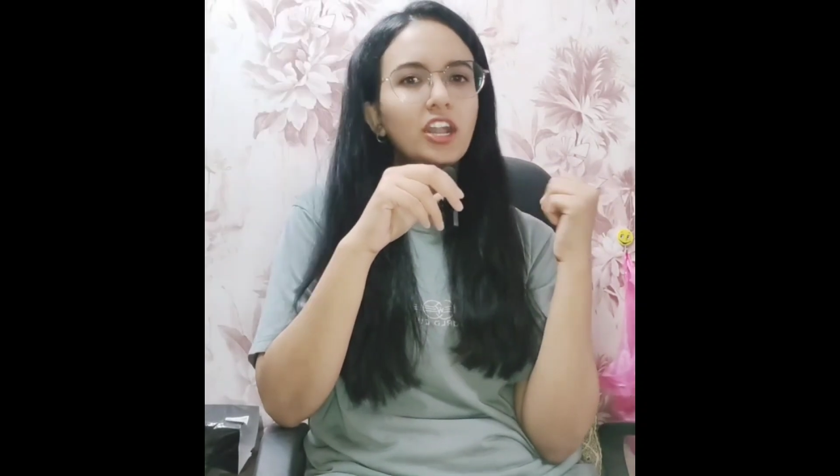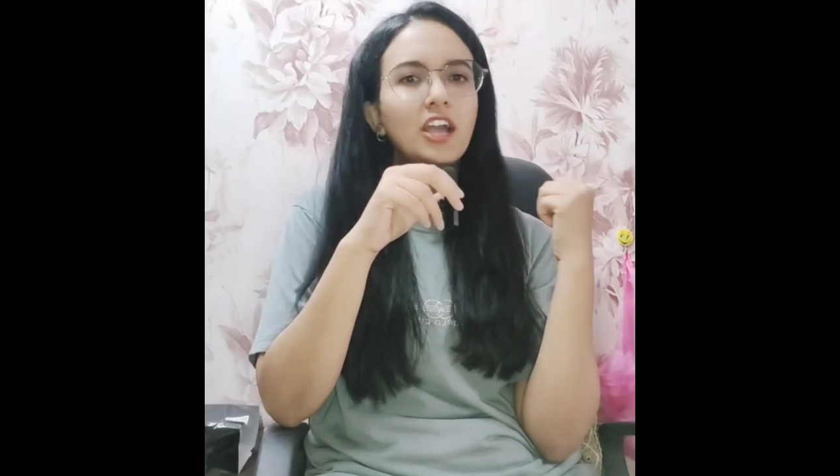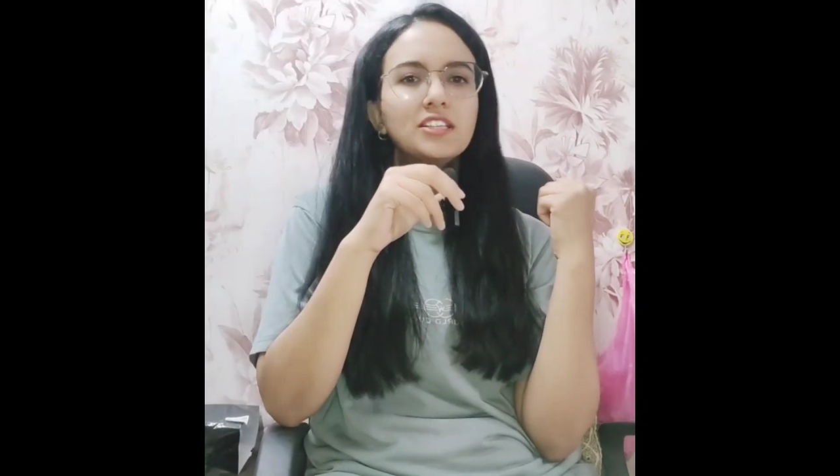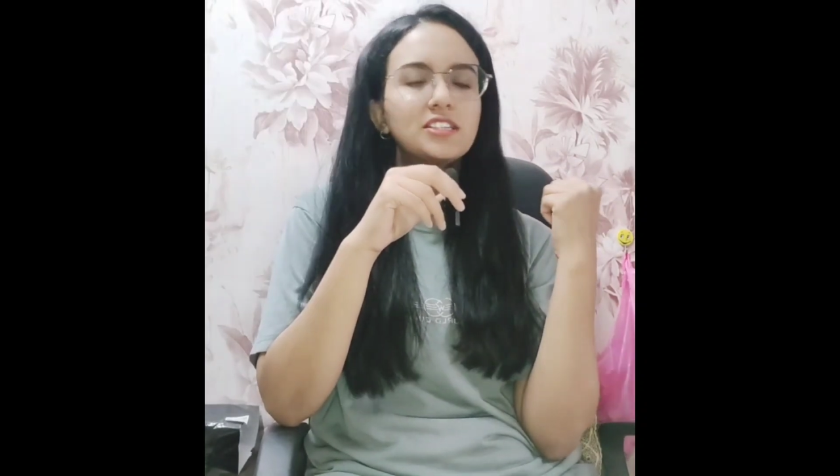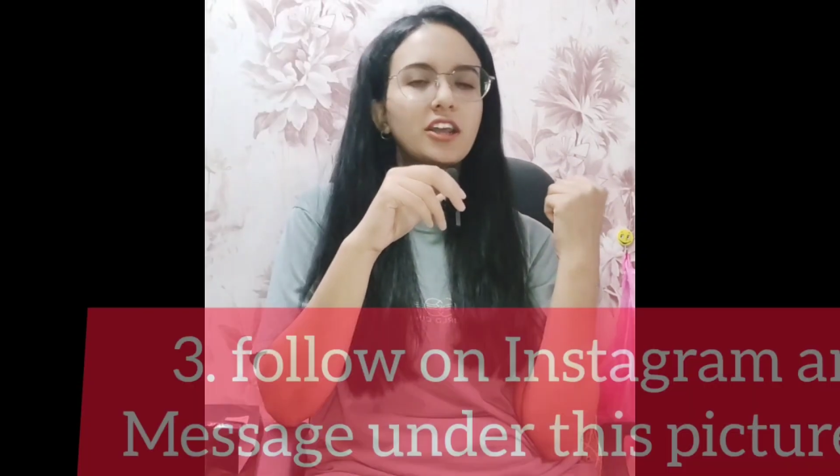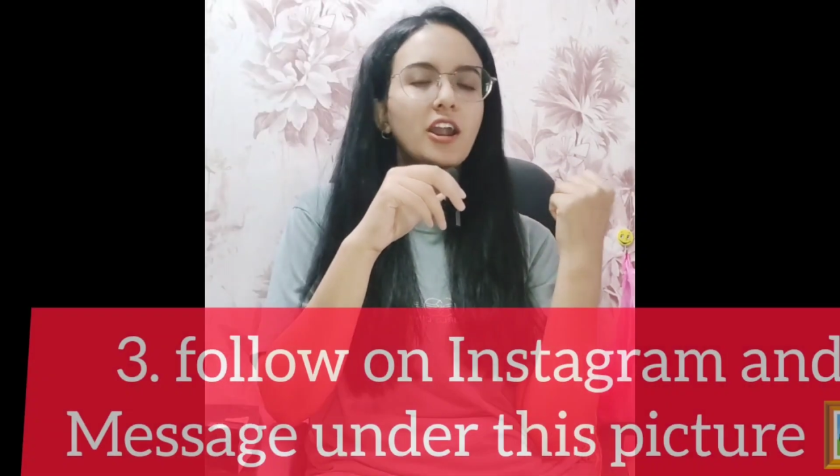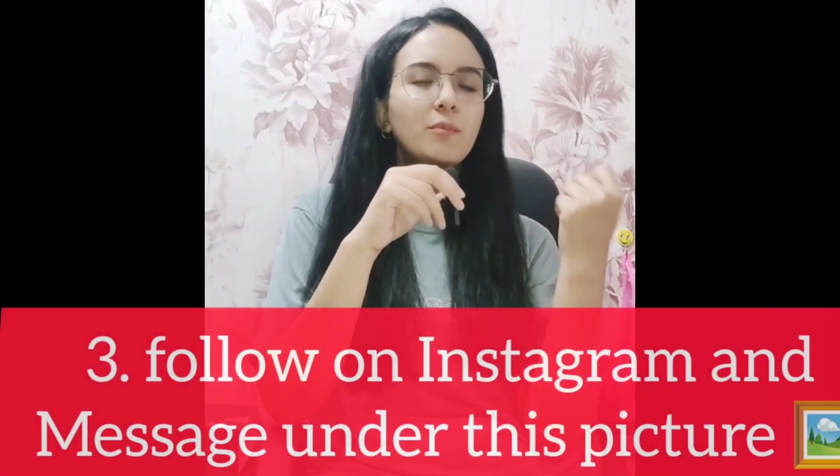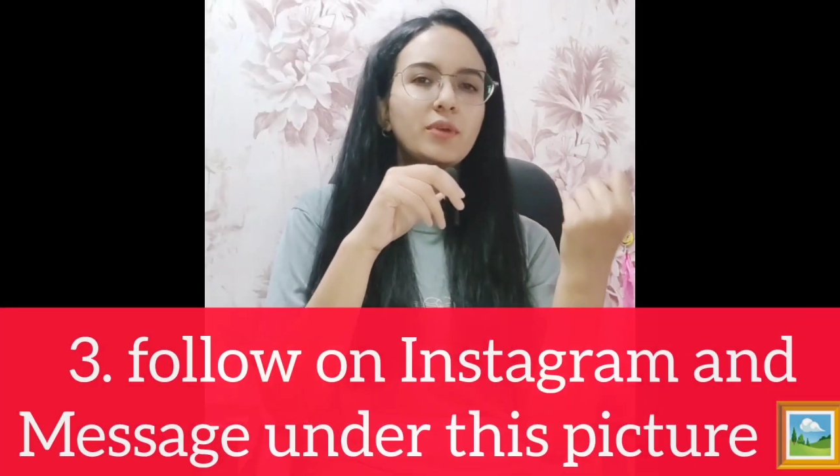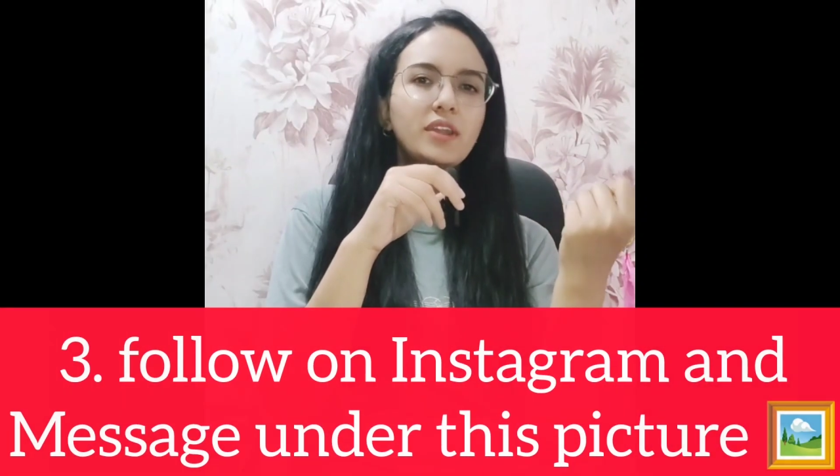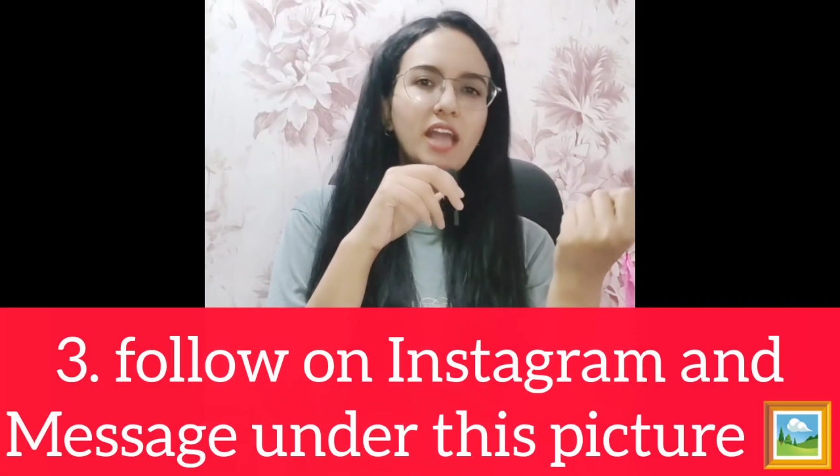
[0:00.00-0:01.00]
है
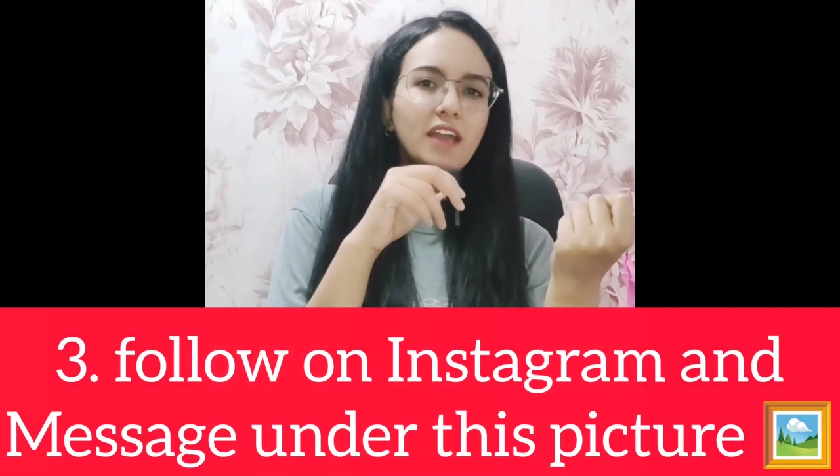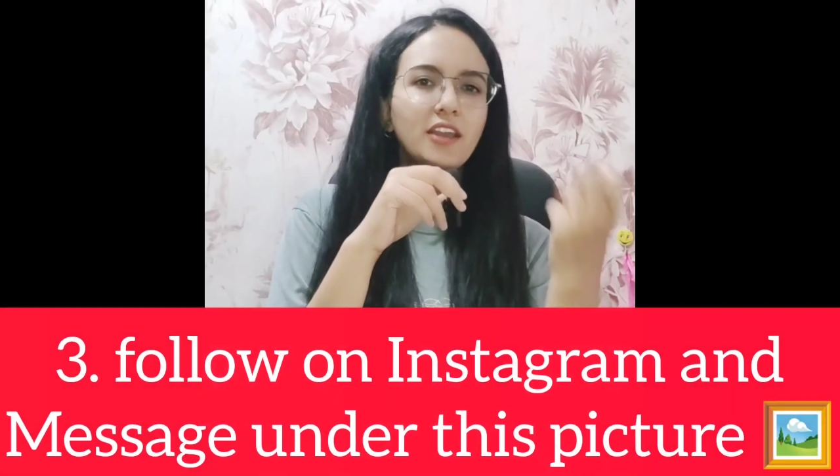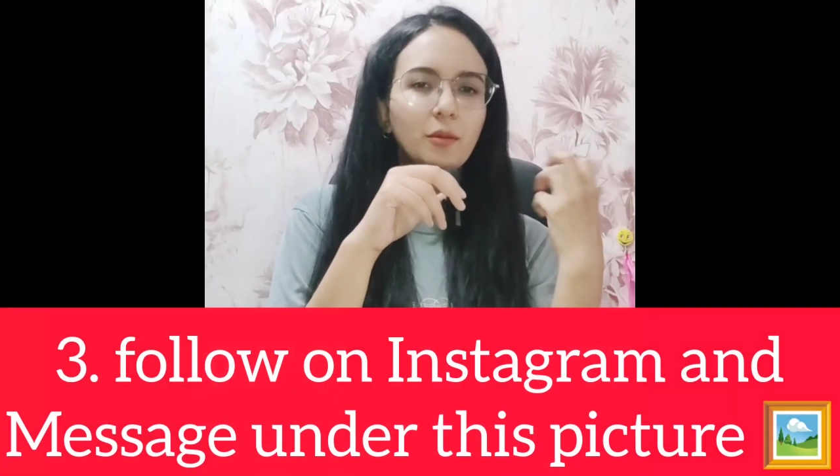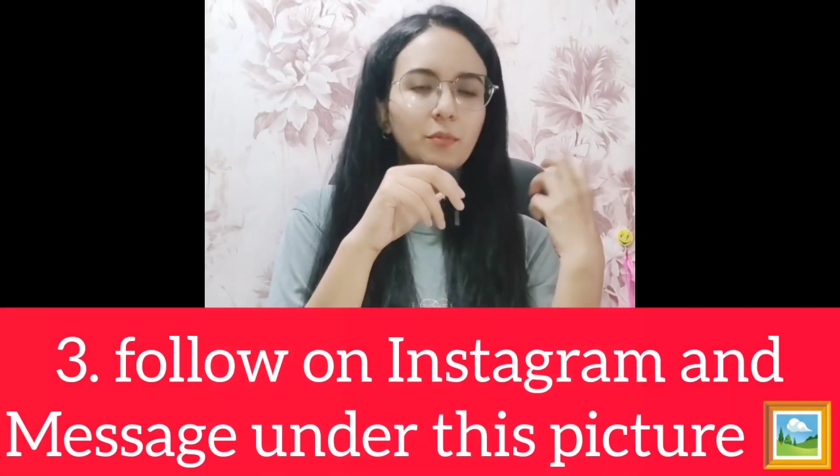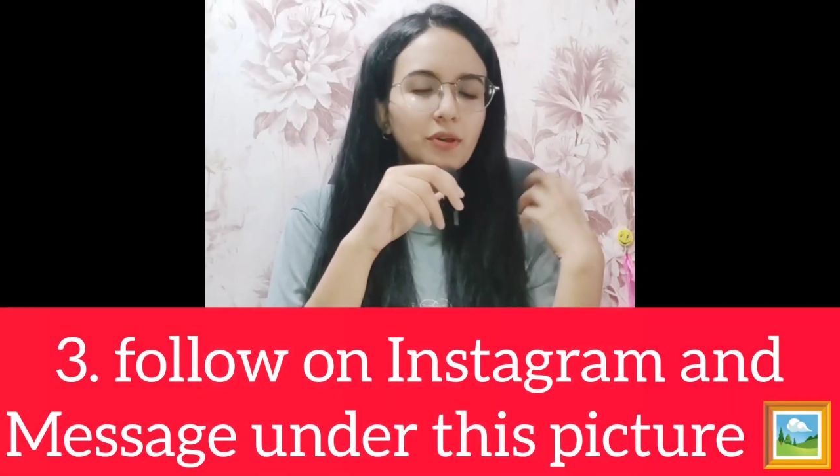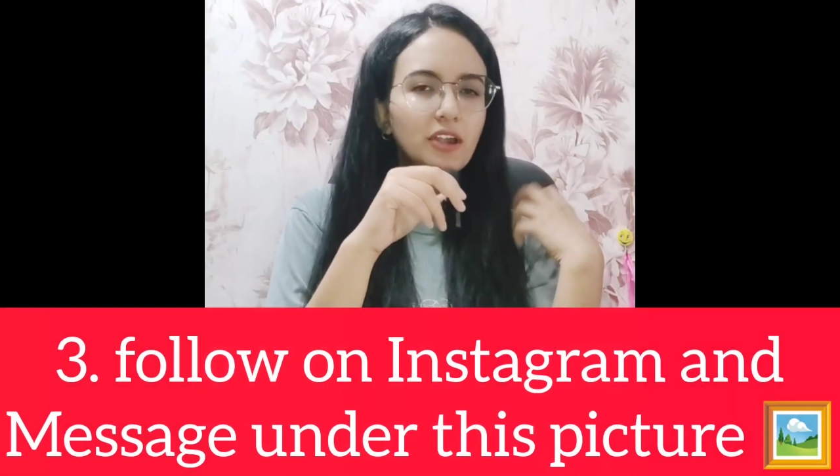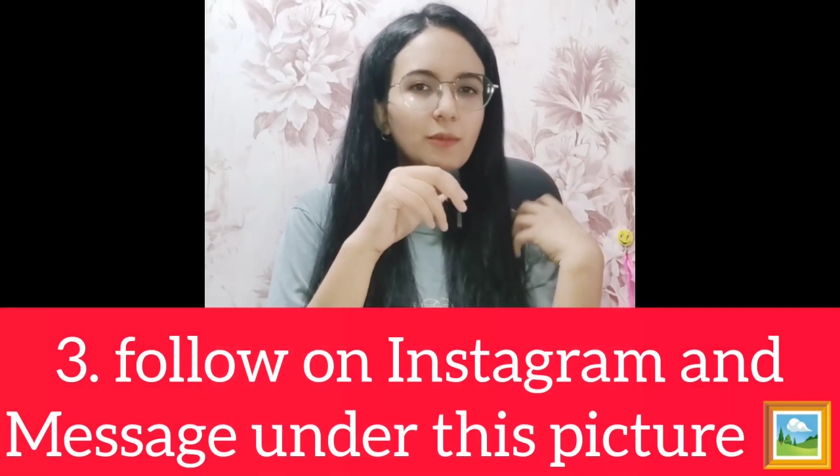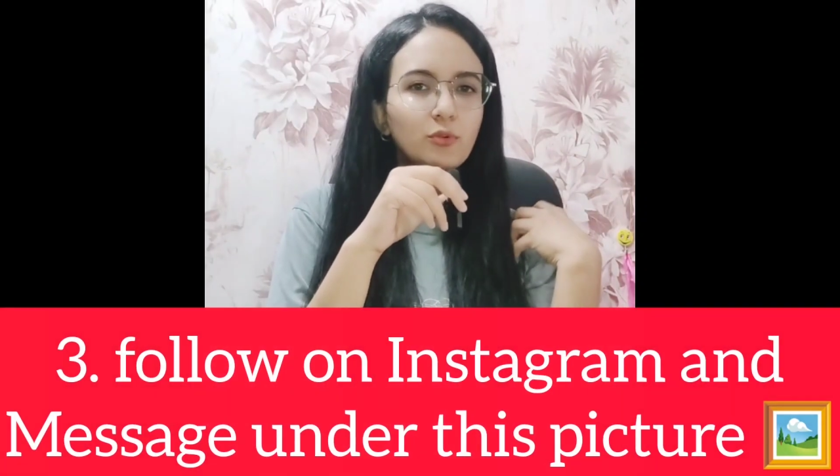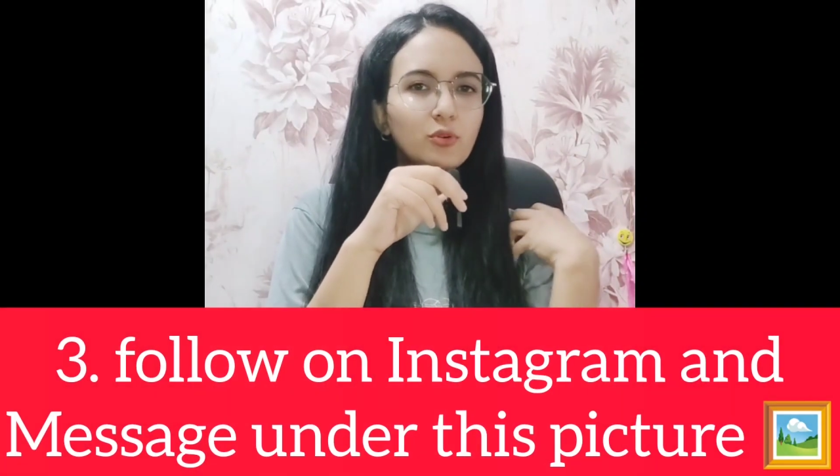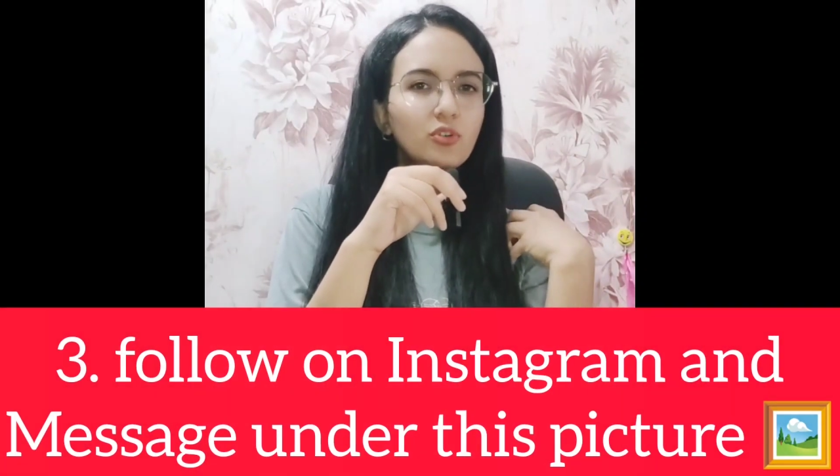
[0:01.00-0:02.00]
इंस्टाग्राम पर एंड यहाँ पर
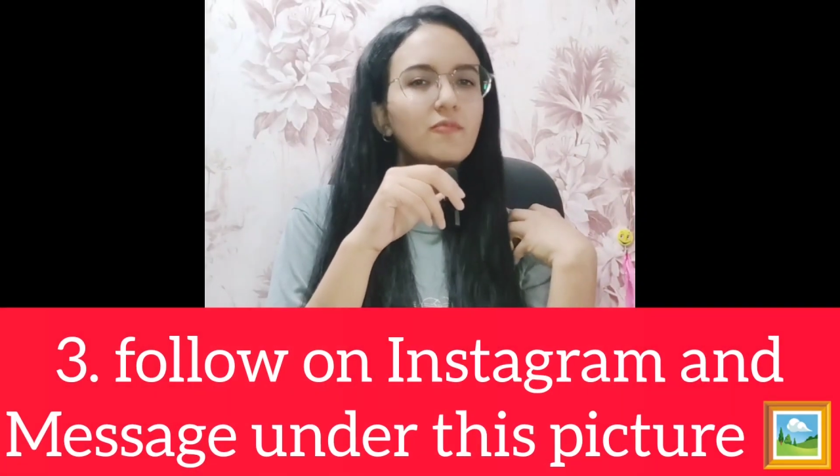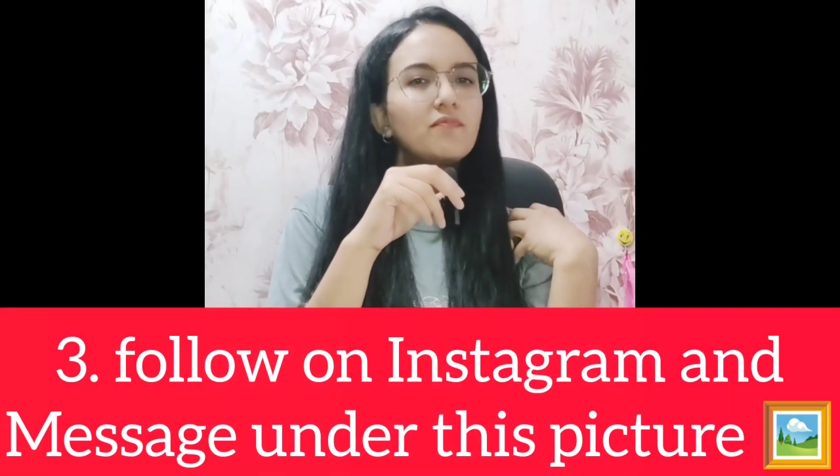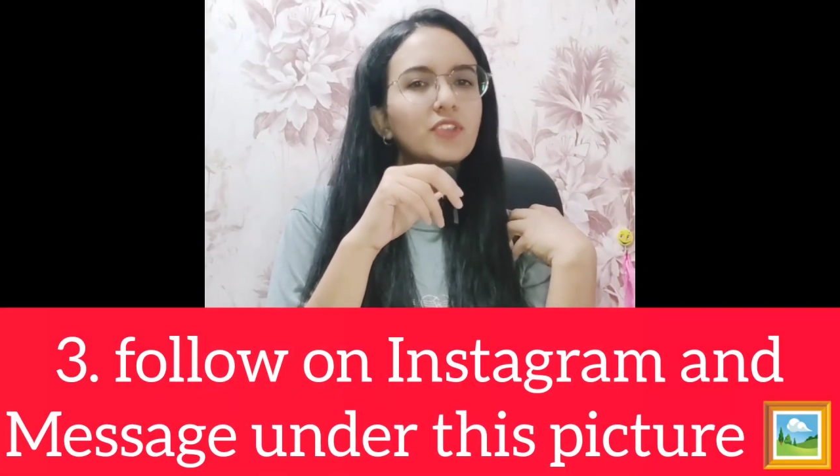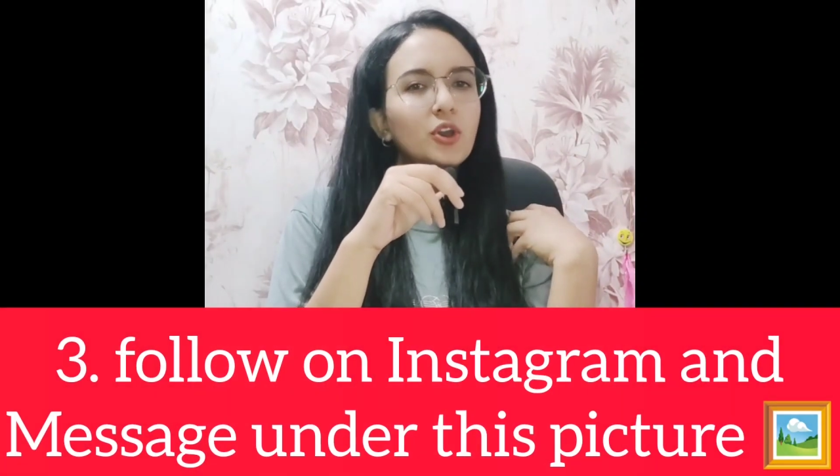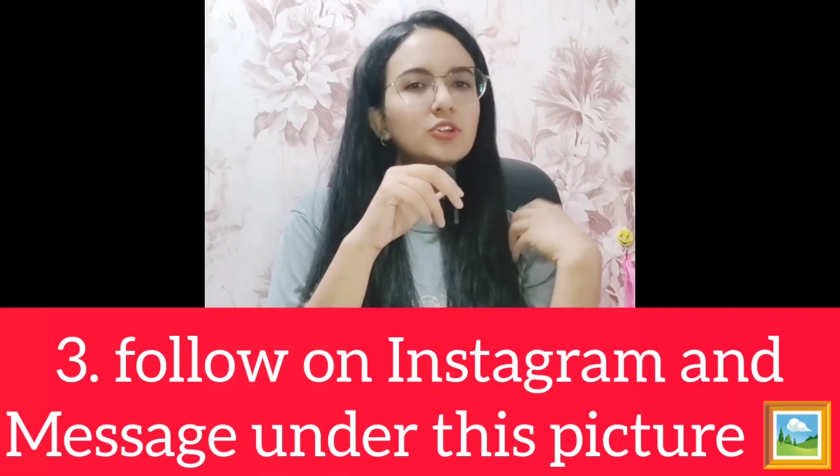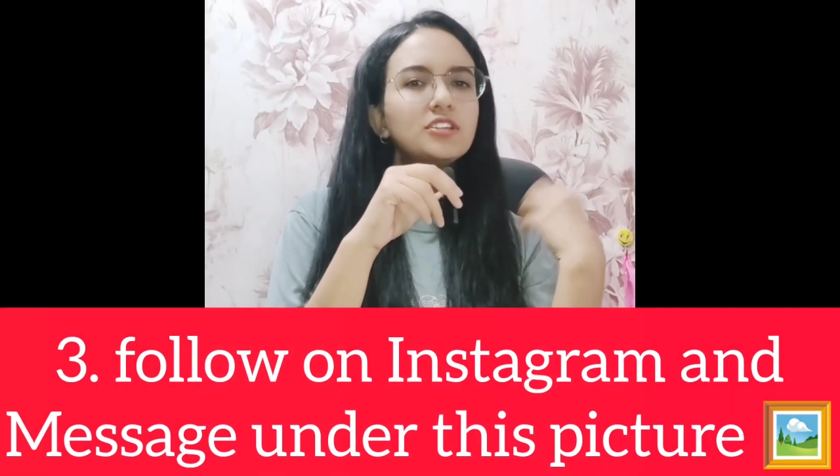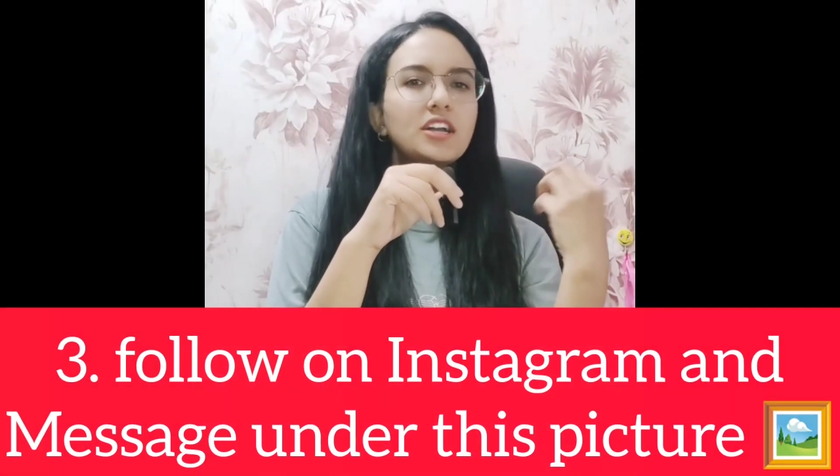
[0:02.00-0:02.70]
आपको कुछ